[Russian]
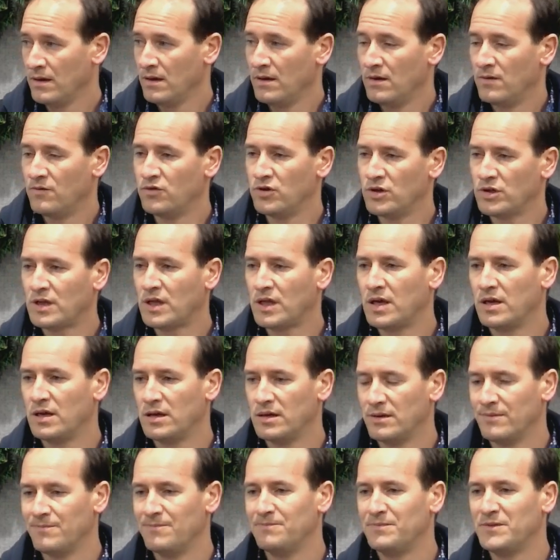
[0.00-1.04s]
вот
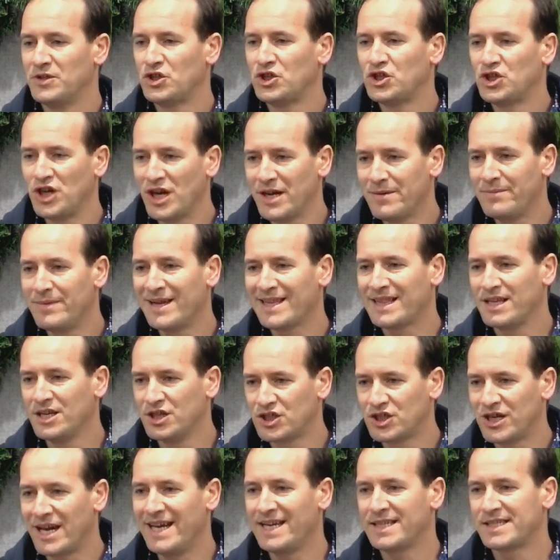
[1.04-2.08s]
чем
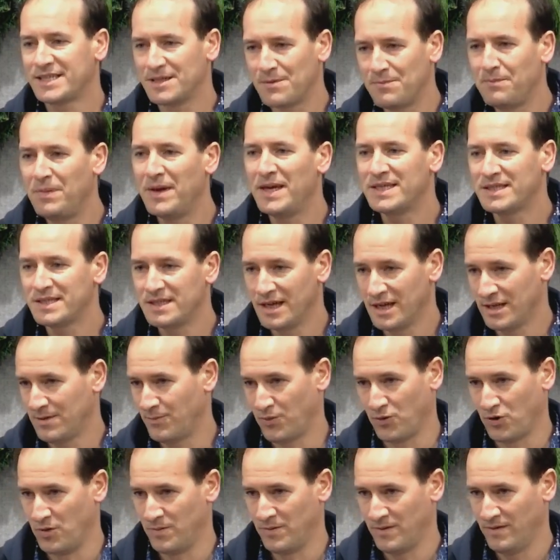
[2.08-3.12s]
отличается песня от
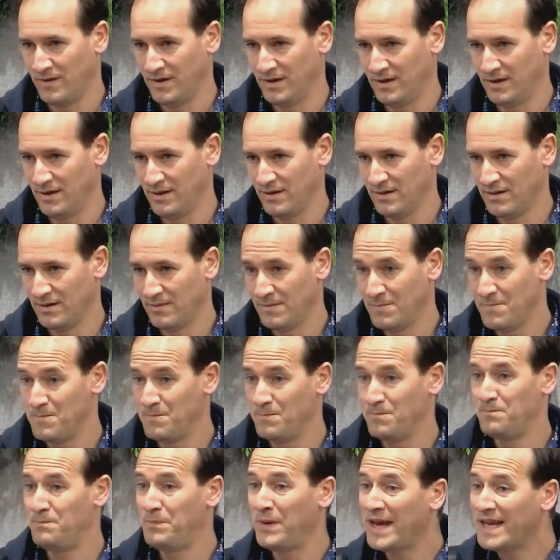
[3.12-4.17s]
проповеди?
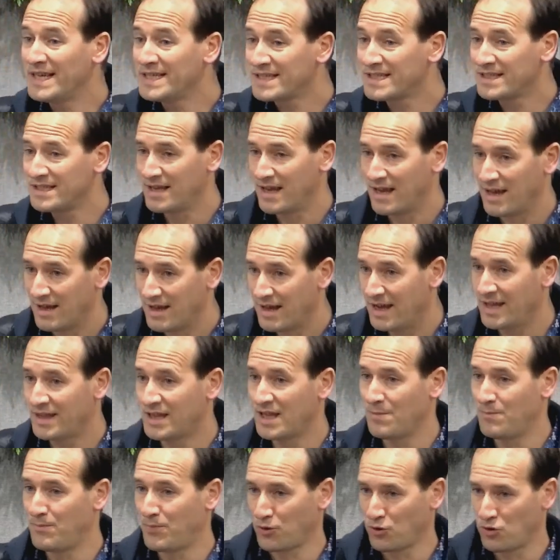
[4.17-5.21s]
Песня –
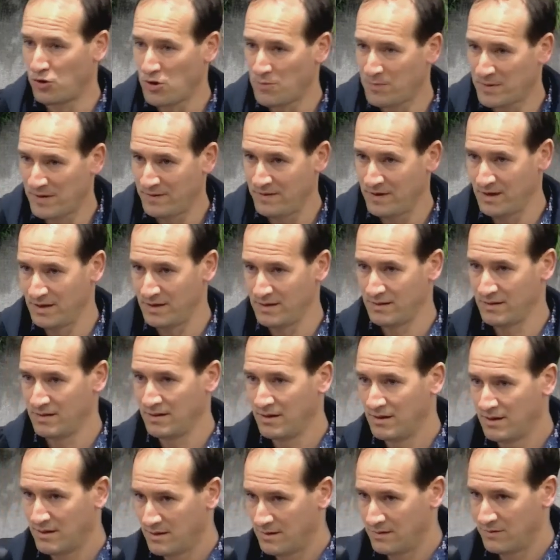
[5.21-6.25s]
это проповедь,
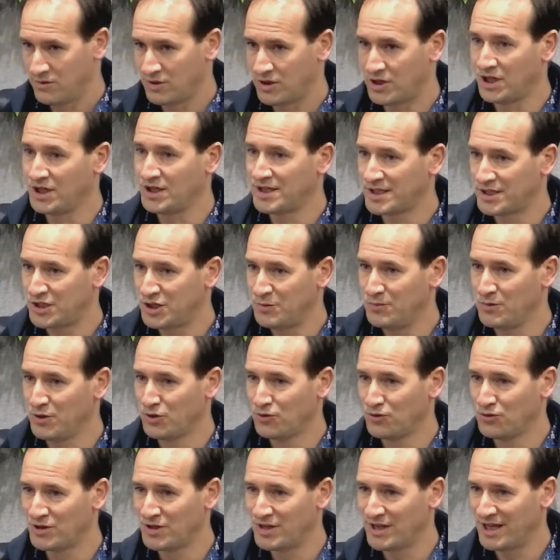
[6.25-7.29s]
вот
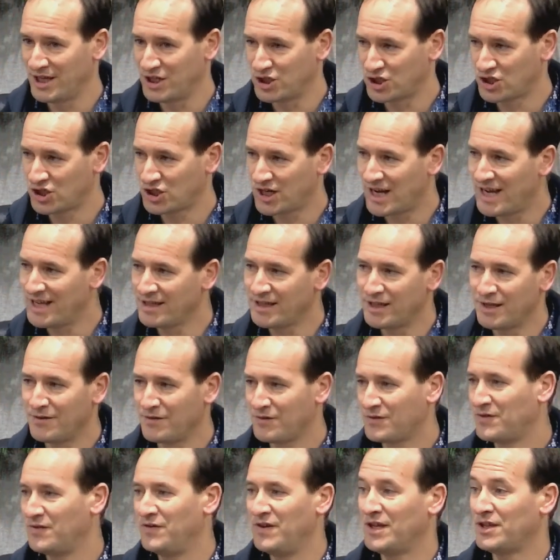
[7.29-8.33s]
30-минутная, сжатая
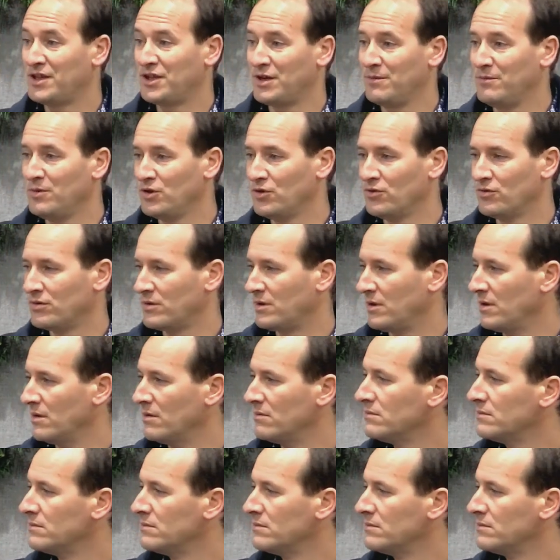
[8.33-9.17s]
в 2-3 минуты.